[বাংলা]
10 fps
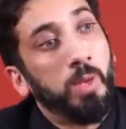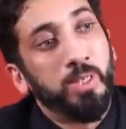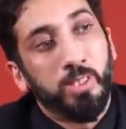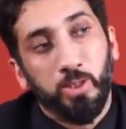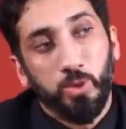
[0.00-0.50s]

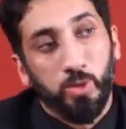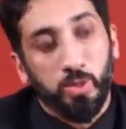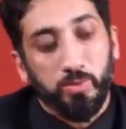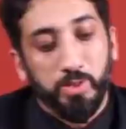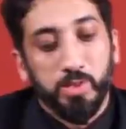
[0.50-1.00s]
এখন কেন
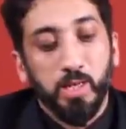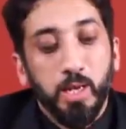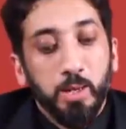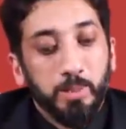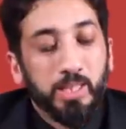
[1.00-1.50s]
আমি আপনাদের
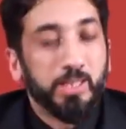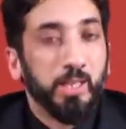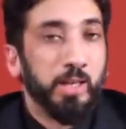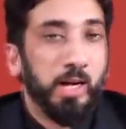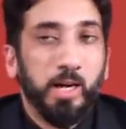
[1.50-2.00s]
এসব
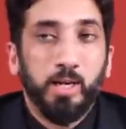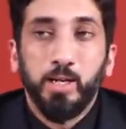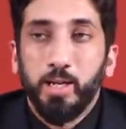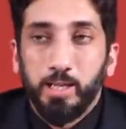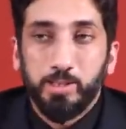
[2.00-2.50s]
বলছি
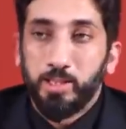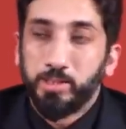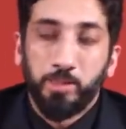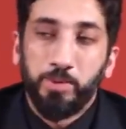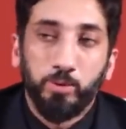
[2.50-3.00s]
আল্লাহ
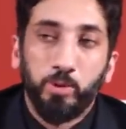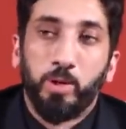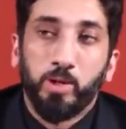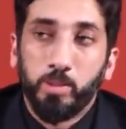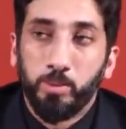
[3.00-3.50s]
অসাধারণ একটা কাজ
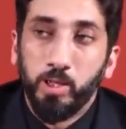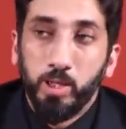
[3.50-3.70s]
করেছেন